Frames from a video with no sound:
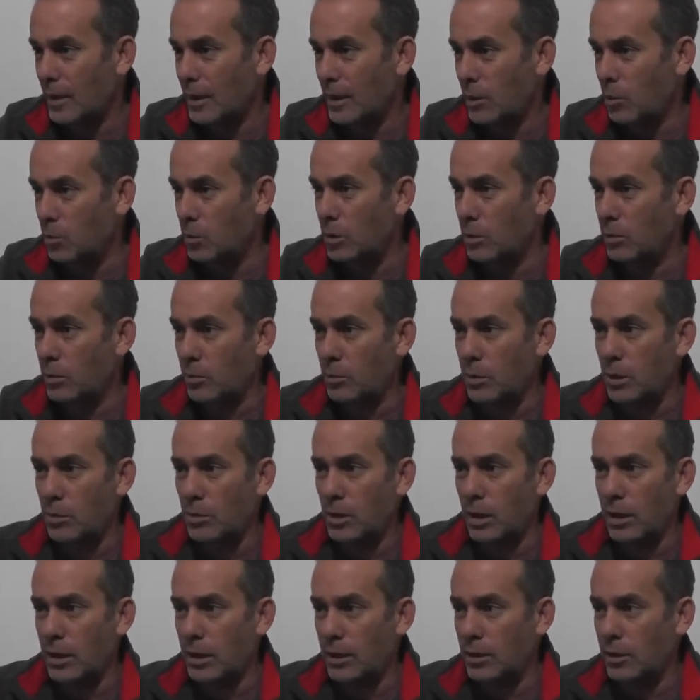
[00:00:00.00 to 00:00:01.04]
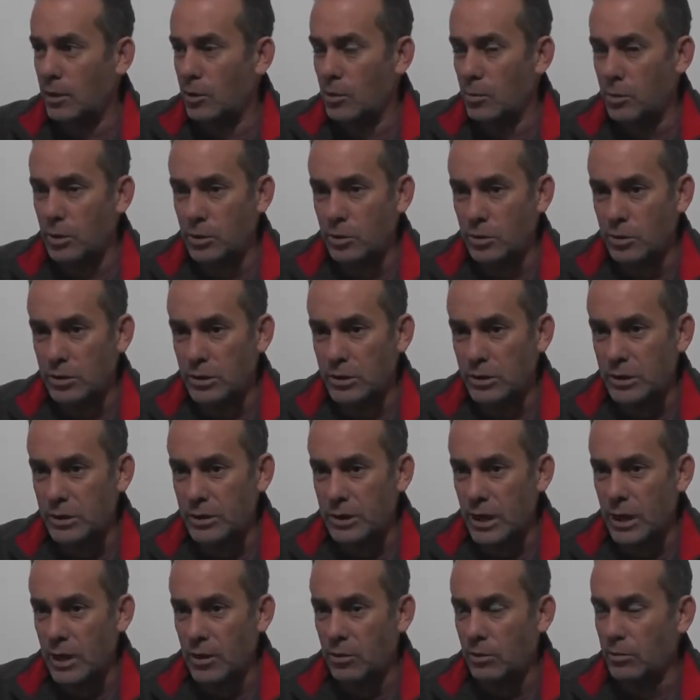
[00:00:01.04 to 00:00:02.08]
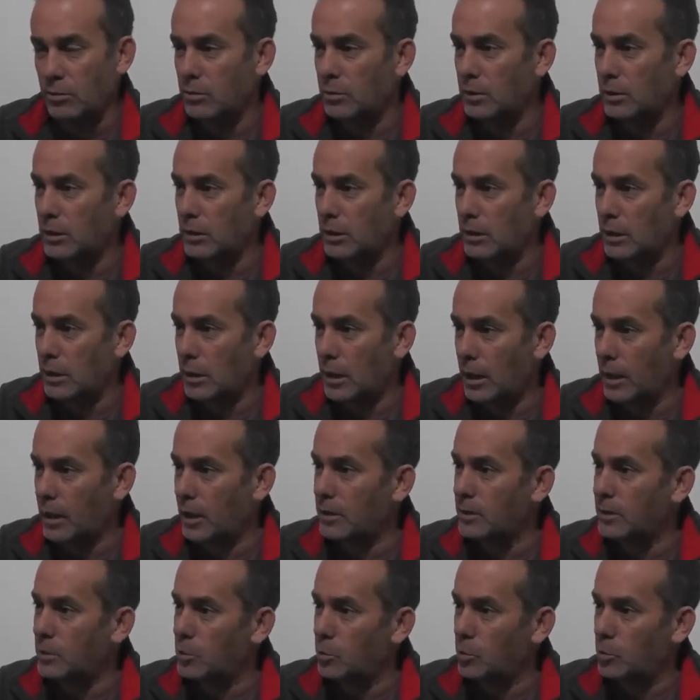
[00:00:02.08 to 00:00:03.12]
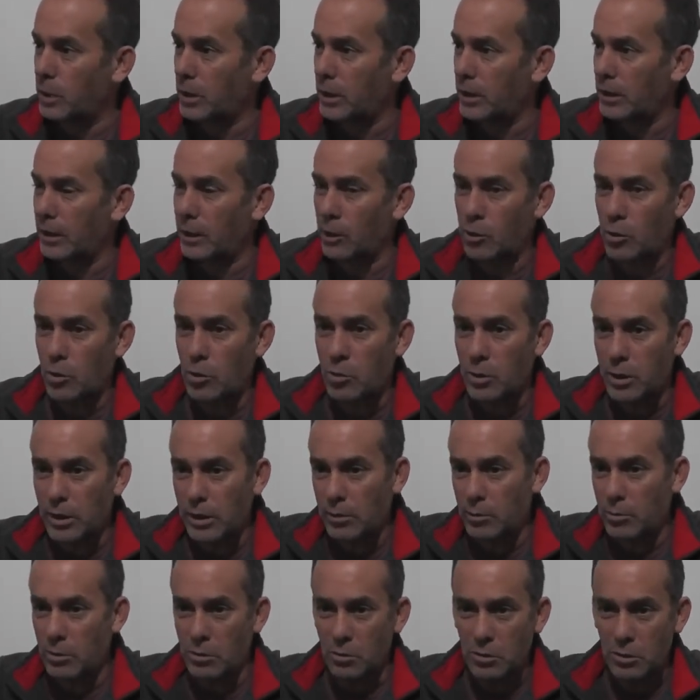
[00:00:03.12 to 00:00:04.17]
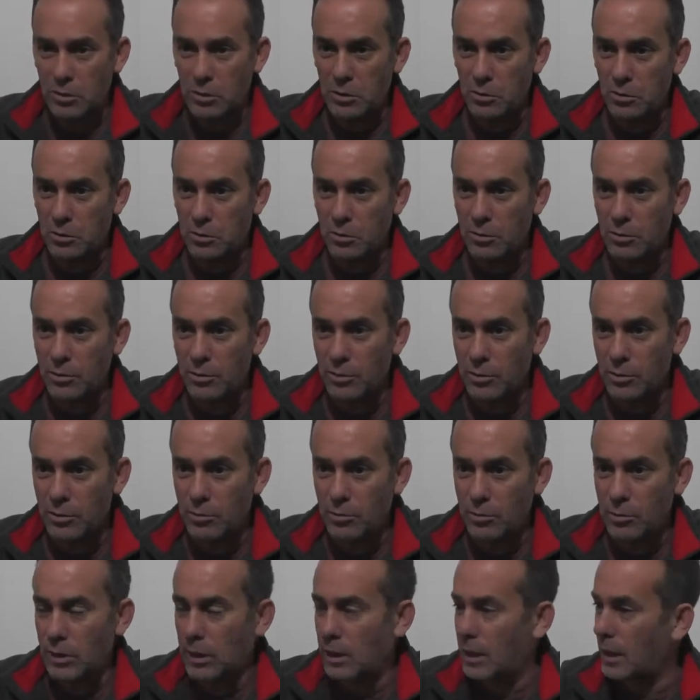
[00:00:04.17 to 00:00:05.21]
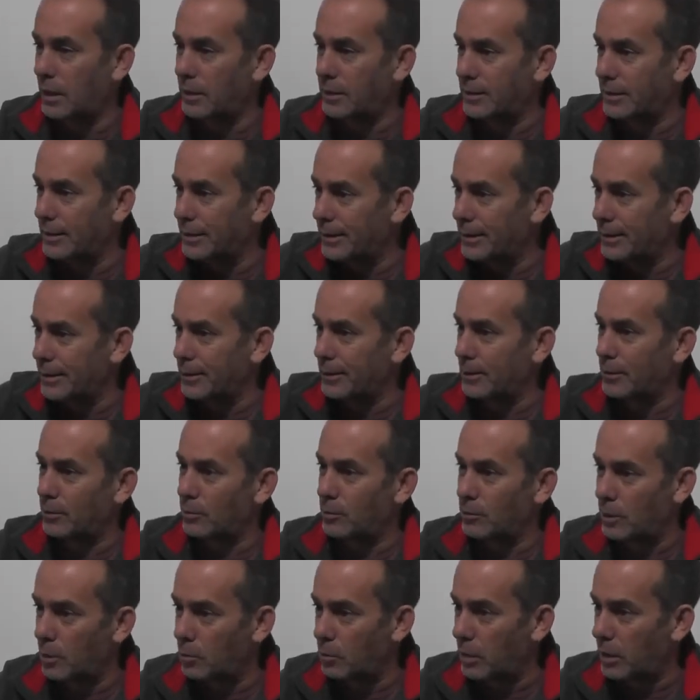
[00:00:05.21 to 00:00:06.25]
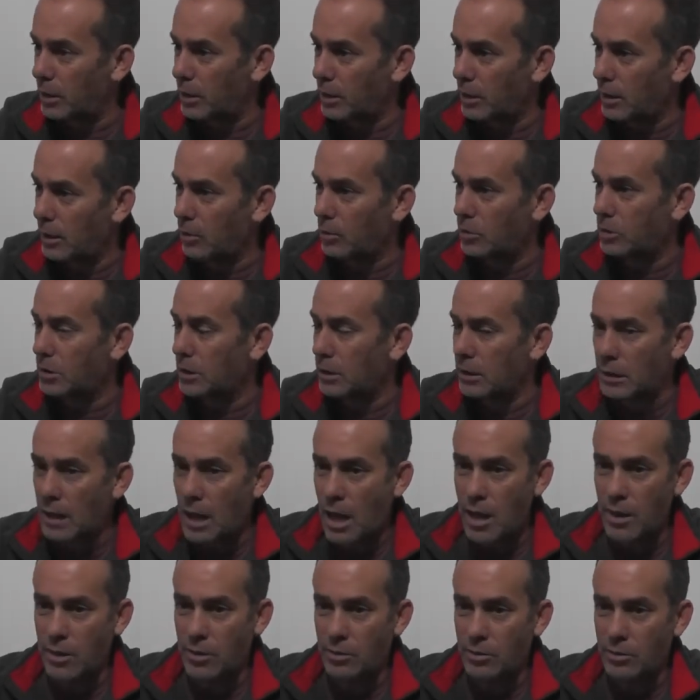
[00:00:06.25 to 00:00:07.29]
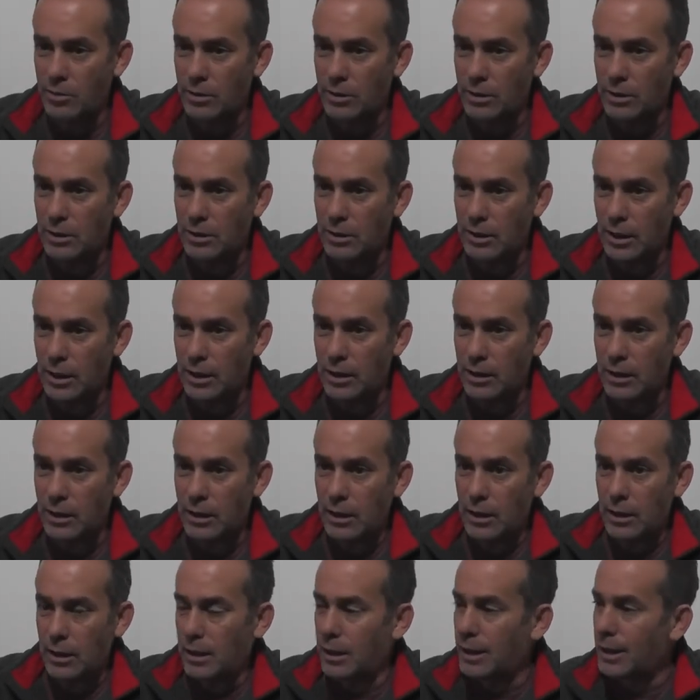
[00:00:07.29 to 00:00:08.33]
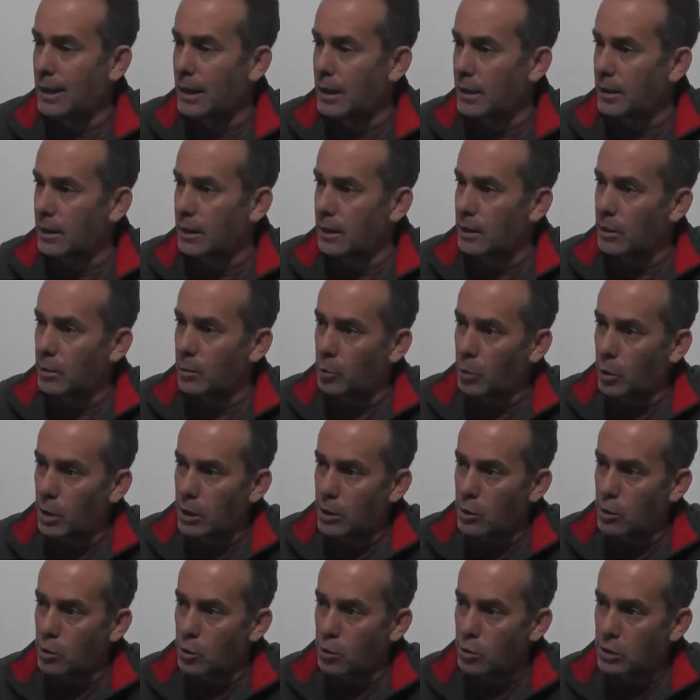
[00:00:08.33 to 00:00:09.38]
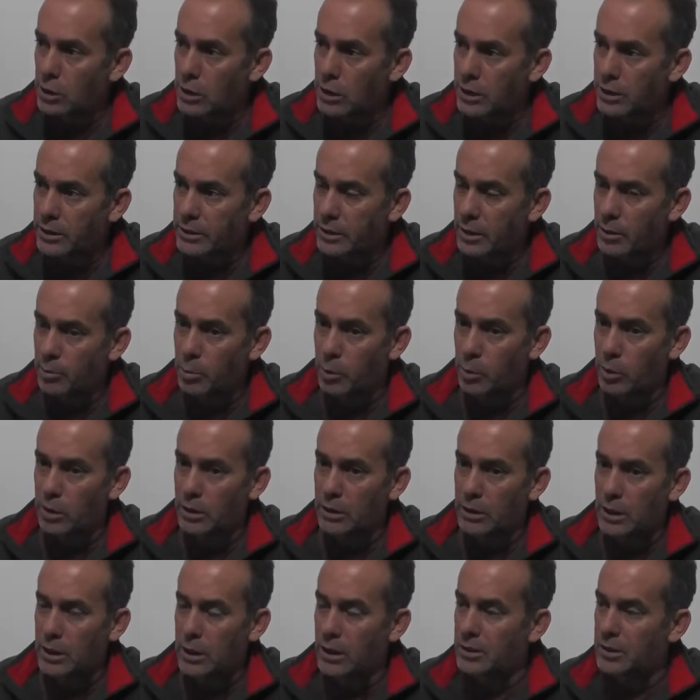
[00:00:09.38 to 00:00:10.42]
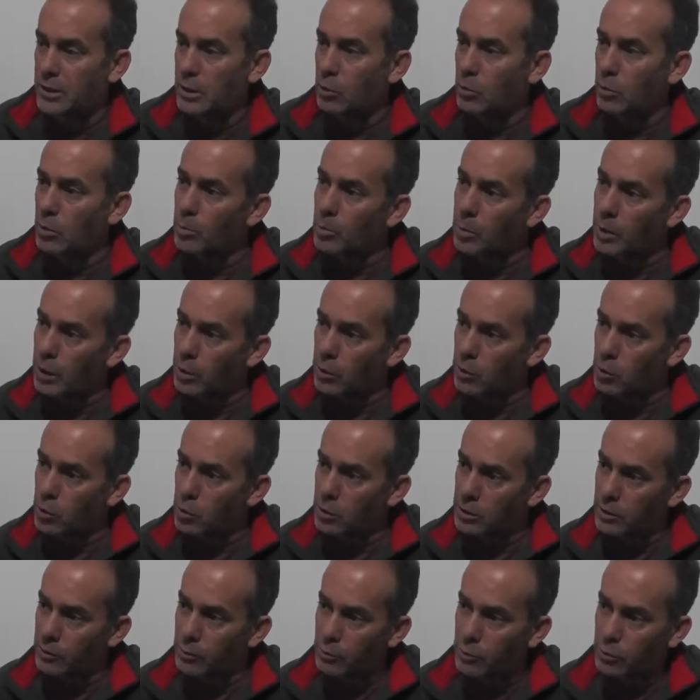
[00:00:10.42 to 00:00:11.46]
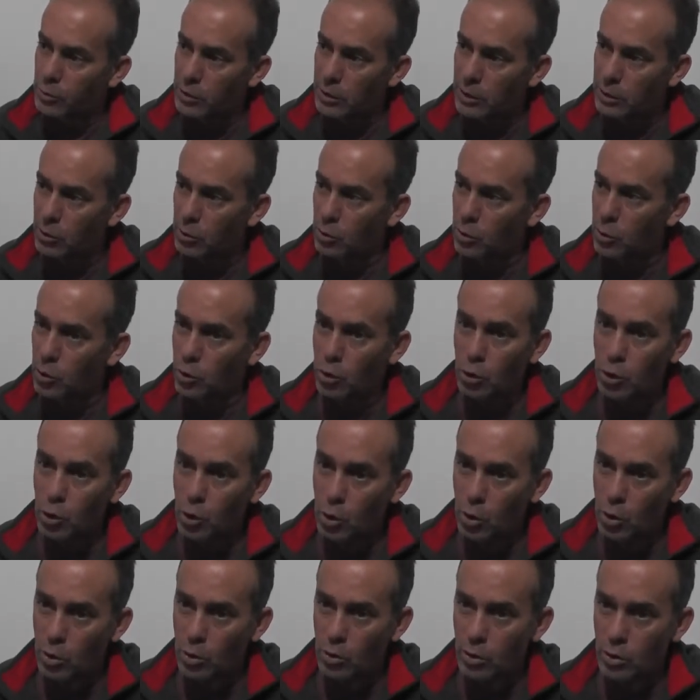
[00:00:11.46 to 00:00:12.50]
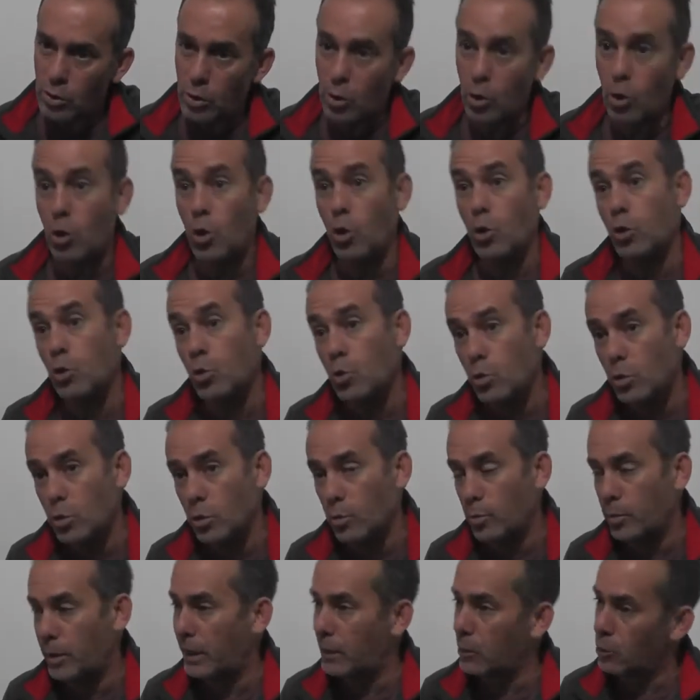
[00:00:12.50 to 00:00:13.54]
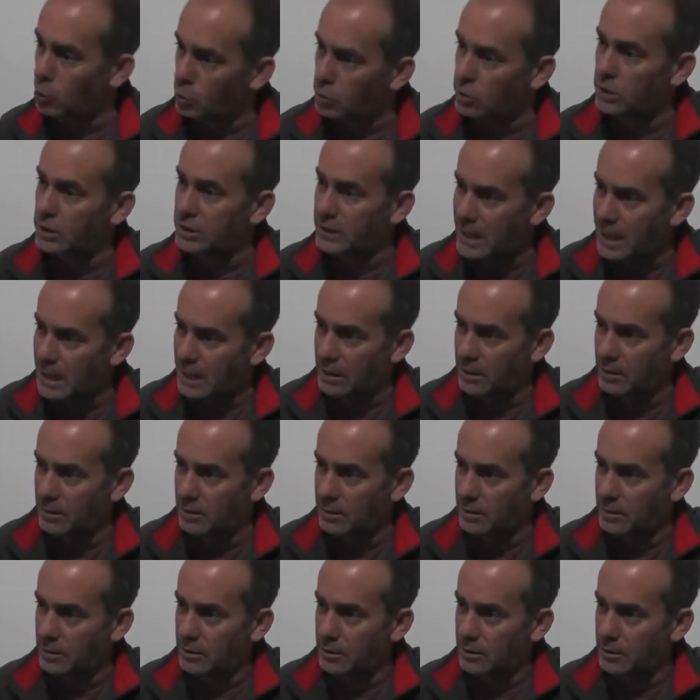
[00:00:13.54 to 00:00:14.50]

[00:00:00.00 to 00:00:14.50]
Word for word: Y ustedes van viendo la cantidad de comercios que se cerraron. Acá cerró Panadería Cosme, y bueno, ha sido de hace una panadería 80 años. está Y gente que por ahí no cierra, pero que tenía cinco empleados y hoy está funcionando con dos, con uno, para no cerrar.